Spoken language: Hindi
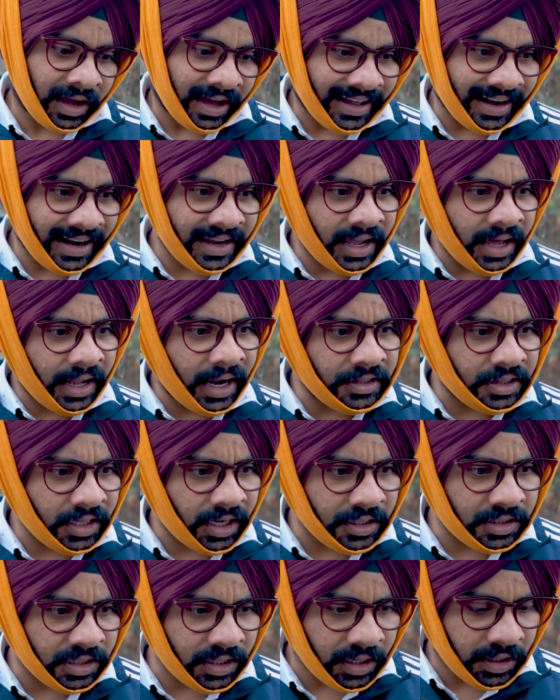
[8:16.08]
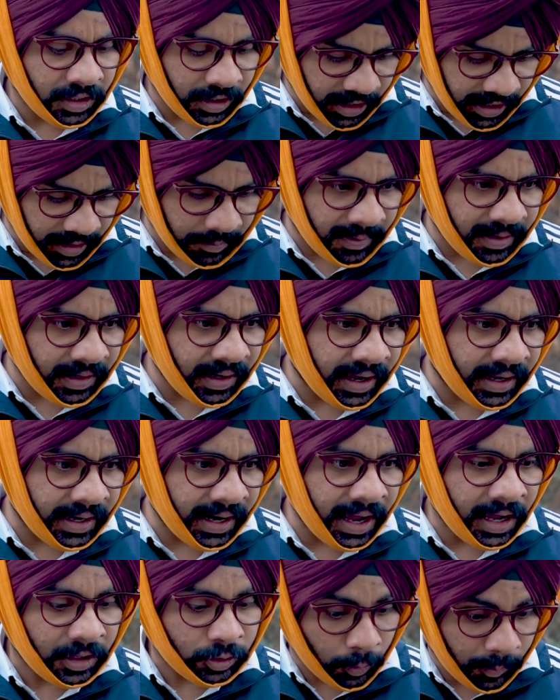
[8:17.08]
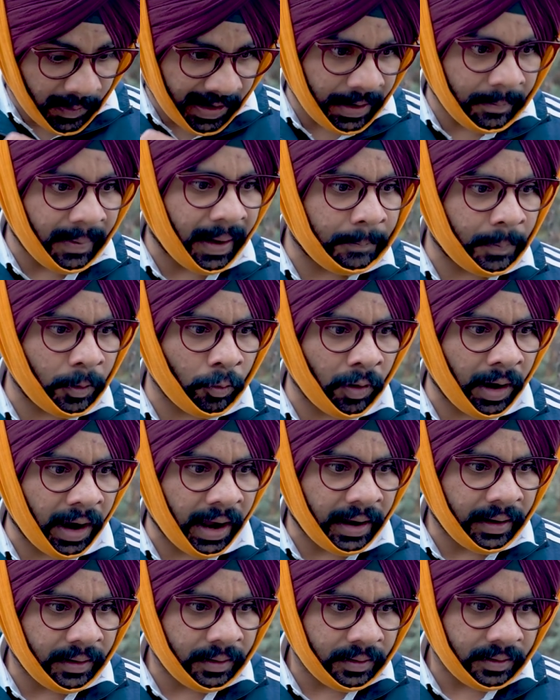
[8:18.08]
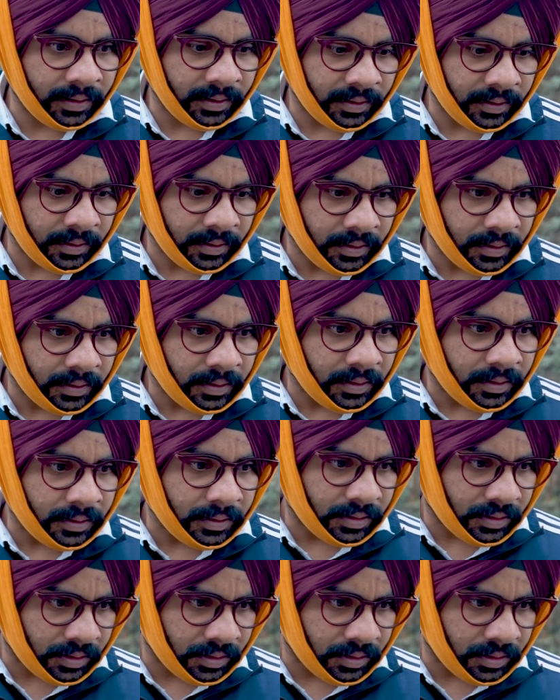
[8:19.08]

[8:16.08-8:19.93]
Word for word: अरे यार ऐसे कैसे ये घर मेरा है ना तो पहले मैं पीऊंगा नहीं नहीं नहीं नहीं